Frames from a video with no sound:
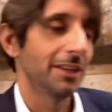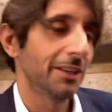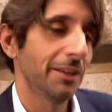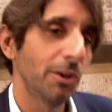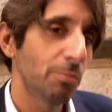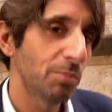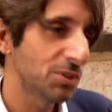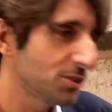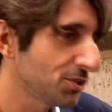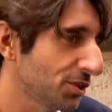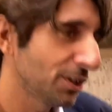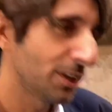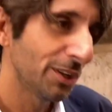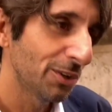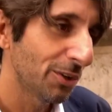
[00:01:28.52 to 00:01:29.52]
Le
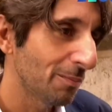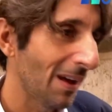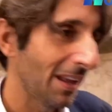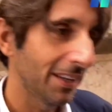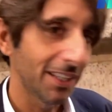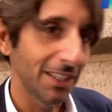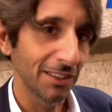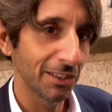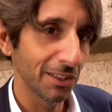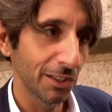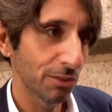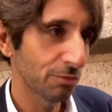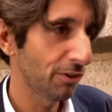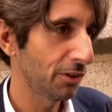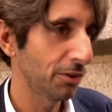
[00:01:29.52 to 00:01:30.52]
opposizioni è normale
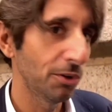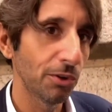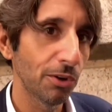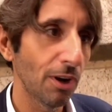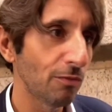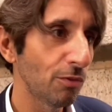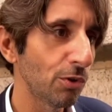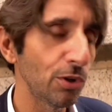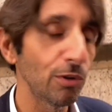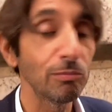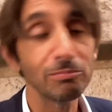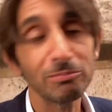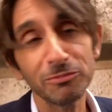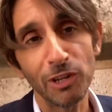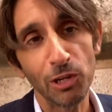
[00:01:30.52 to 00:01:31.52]
critichino, fanno il loro lavoro,
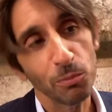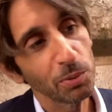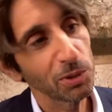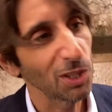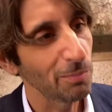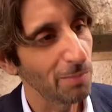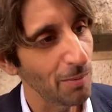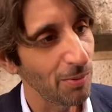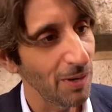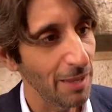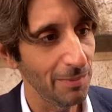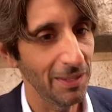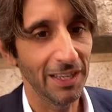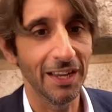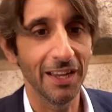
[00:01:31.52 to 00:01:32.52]
fanno un po' troppa
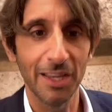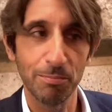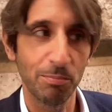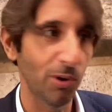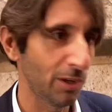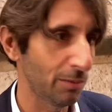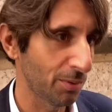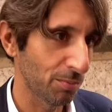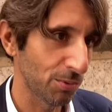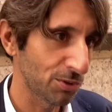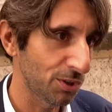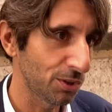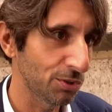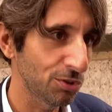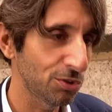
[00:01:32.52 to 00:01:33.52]
polemica e poche
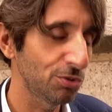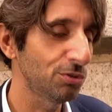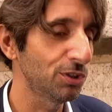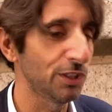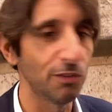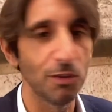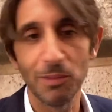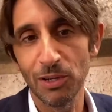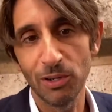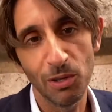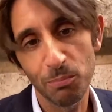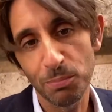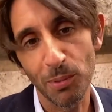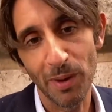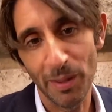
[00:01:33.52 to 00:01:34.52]
proposte costruttive, ma non è un
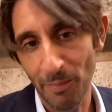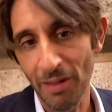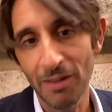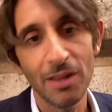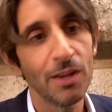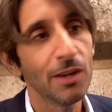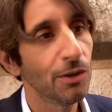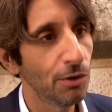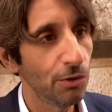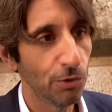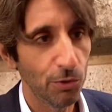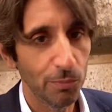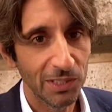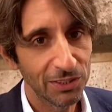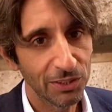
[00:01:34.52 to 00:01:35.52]
problema.
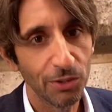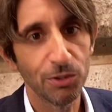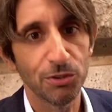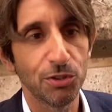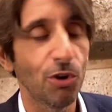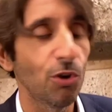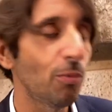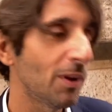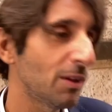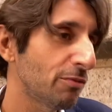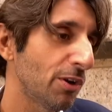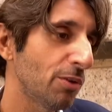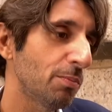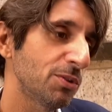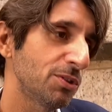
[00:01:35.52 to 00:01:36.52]
Loro, mentre loro si occupano di
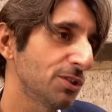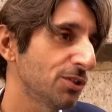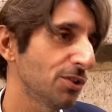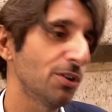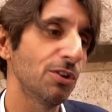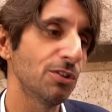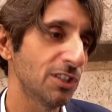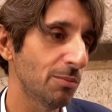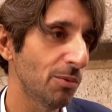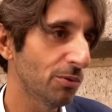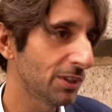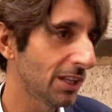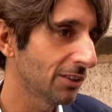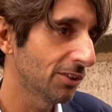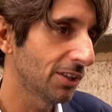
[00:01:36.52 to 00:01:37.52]
fare opposizione, noi stiamo
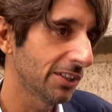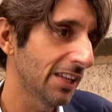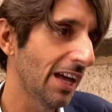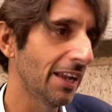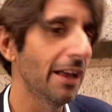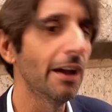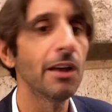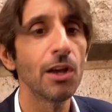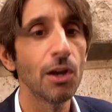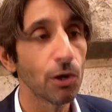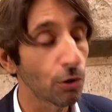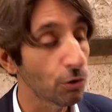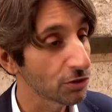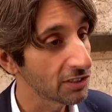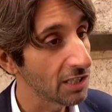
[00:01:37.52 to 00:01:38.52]
guidando l'Italia
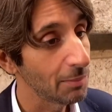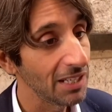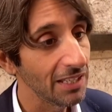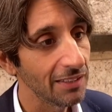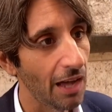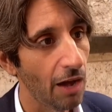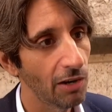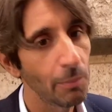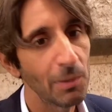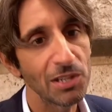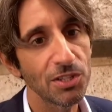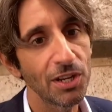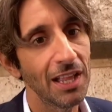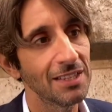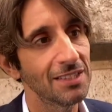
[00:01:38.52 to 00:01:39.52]
con stabilità. Una
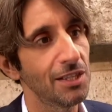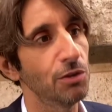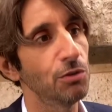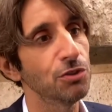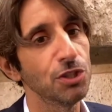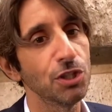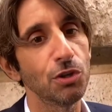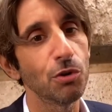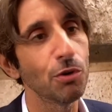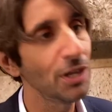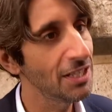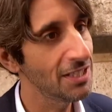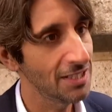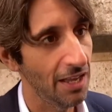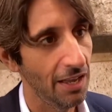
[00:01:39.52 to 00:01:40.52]
maggioranza così
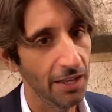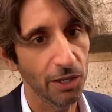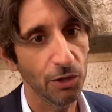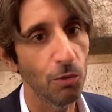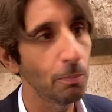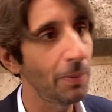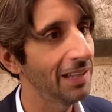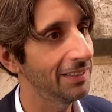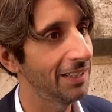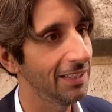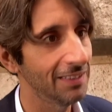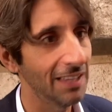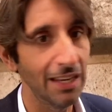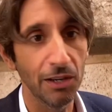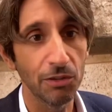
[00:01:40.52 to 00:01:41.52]
coesa e compatta in
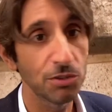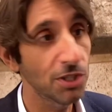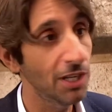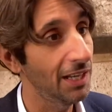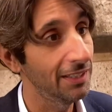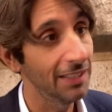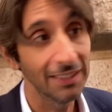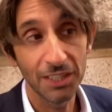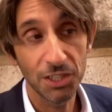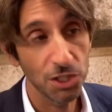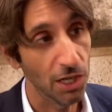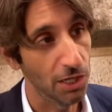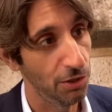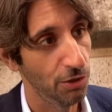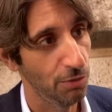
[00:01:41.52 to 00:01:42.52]
Italia non c'era da
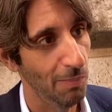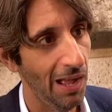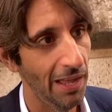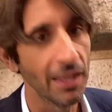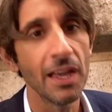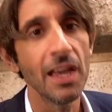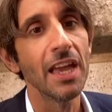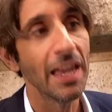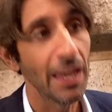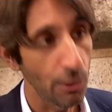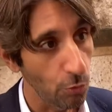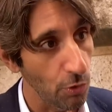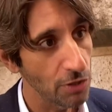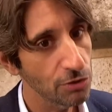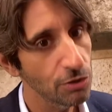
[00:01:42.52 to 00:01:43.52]
decenni ormai. E
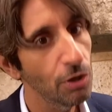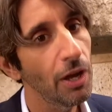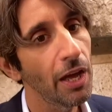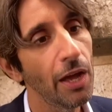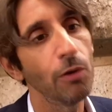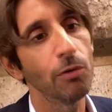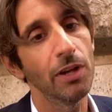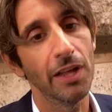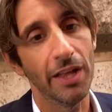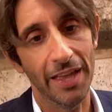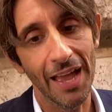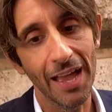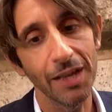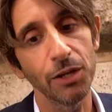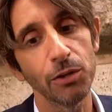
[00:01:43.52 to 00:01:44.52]
questo è, una, è
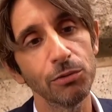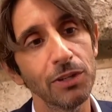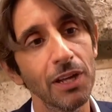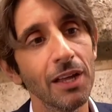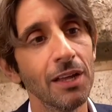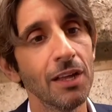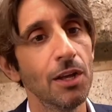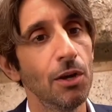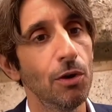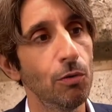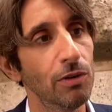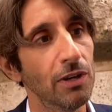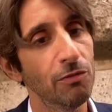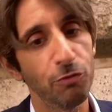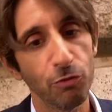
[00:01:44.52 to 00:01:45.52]
anche una,
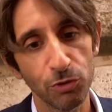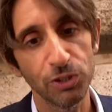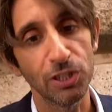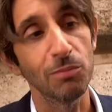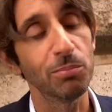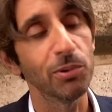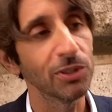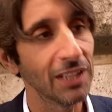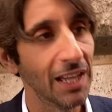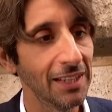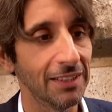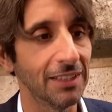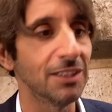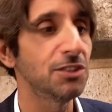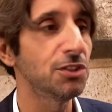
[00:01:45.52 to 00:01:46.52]
una fonte
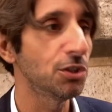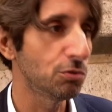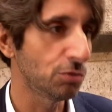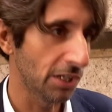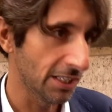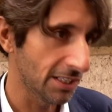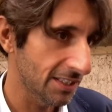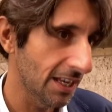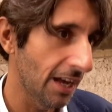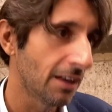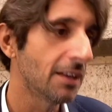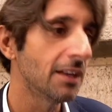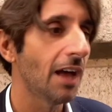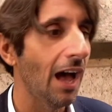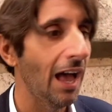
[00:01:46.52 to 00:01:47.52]
importante di sicurezza
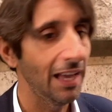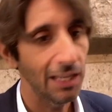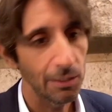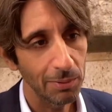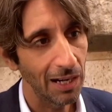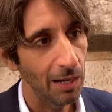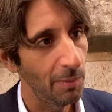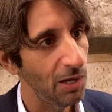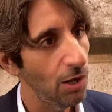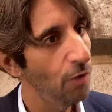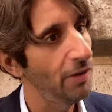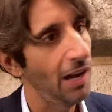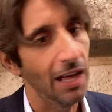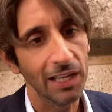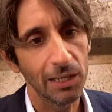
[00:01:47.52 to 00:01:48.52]
anche per la
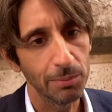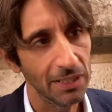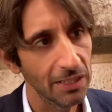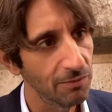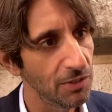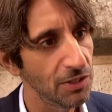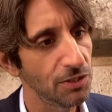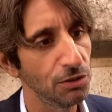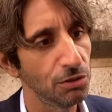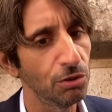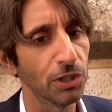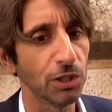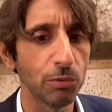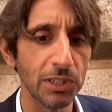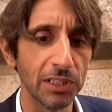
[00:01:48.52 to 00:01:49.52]
manovra, anche per gli
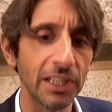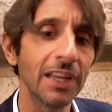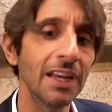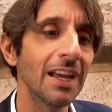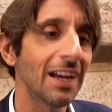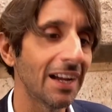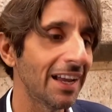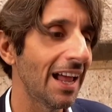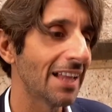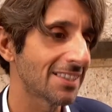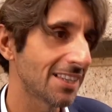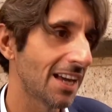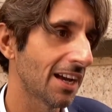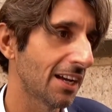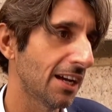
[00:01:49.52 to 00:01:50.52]
investitori, quindi
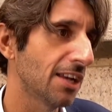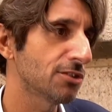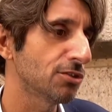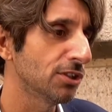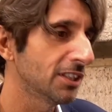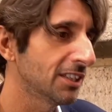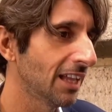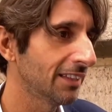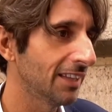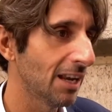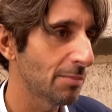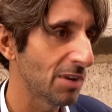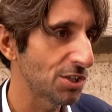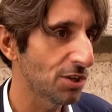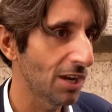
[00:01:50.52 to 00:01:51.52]
grazie anche alla solidità della
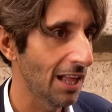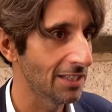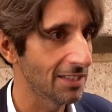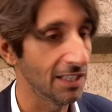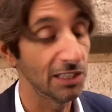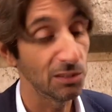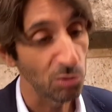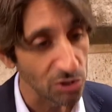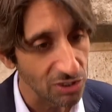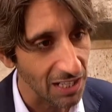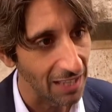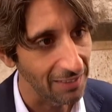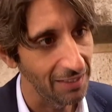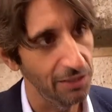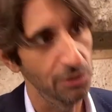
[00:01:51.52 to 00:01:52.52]
maggioranza
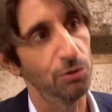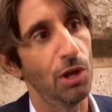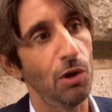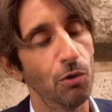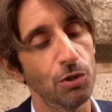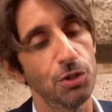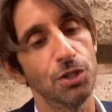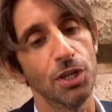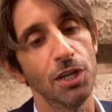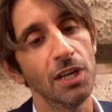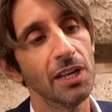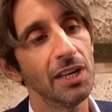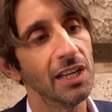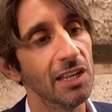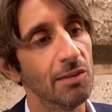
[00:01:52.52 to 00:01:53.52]
dimostrata ancora oggi
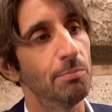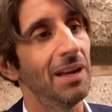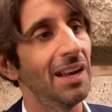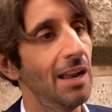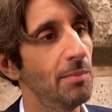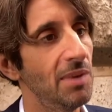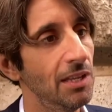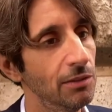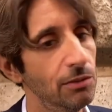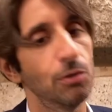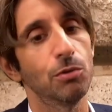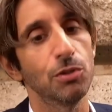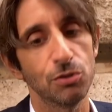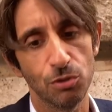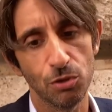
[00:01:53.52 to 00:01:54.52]
in Parlamento,
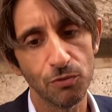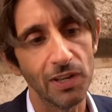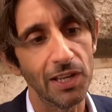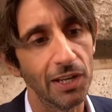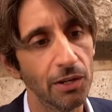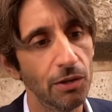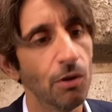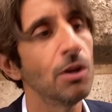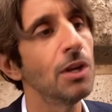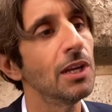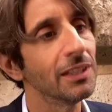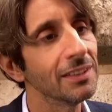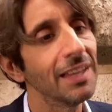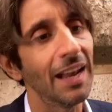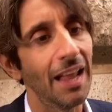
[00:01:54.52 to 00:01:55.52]
questo governo
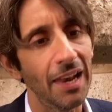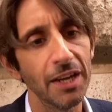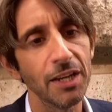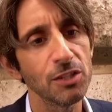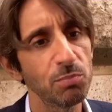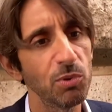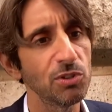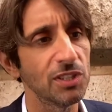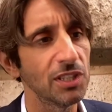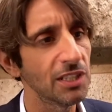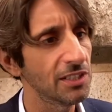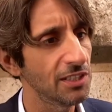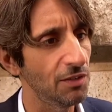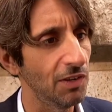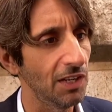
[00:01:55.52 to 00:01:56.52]
darà le risposte che
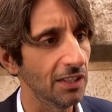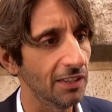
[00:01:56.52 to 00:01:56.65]
servono agli